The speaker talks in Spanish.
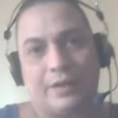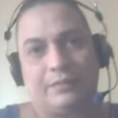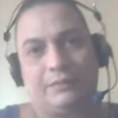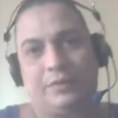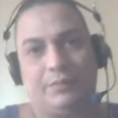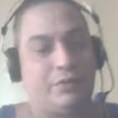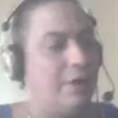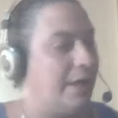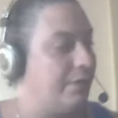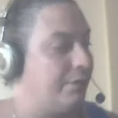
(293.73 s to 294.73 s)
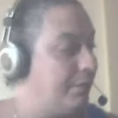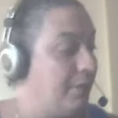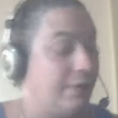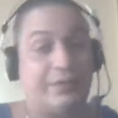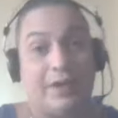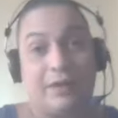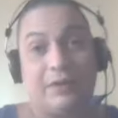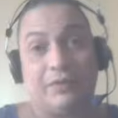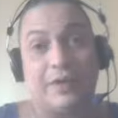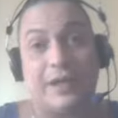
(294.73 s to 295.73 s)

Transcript: Como que ellos critican que si no sé qué,